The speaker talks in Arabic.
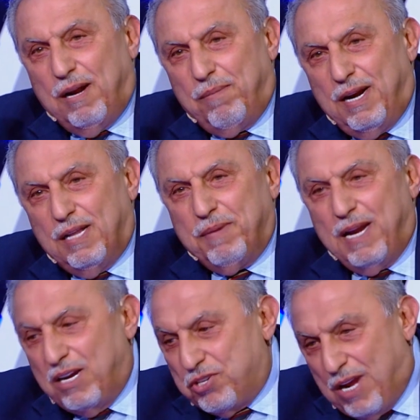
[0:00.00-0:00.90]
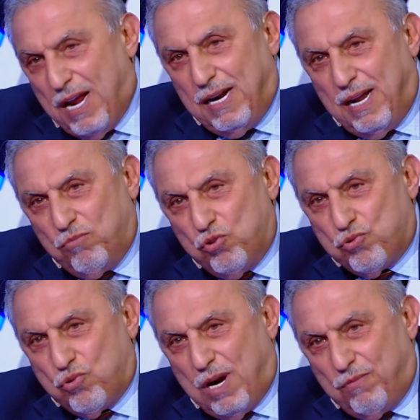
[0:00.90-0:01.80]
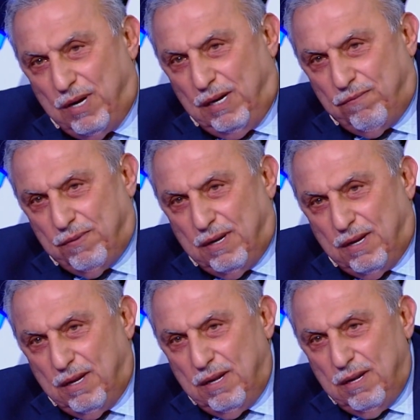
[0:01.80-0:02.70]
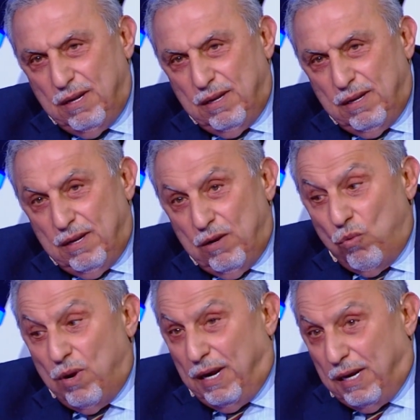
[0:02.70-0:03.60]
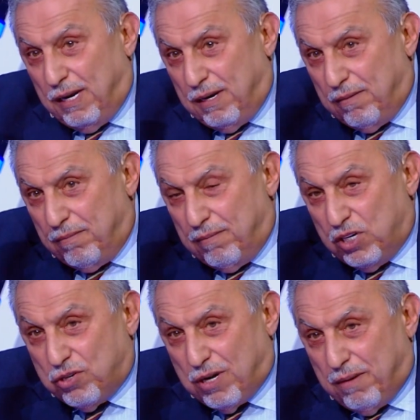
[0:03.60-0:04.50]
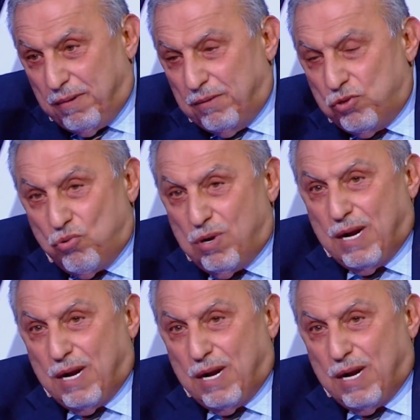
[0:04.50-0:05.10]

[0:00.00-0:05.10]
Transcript: هالبلد من هالجهنم والجوره اللي واقعين فيها وعين مش جوره كيف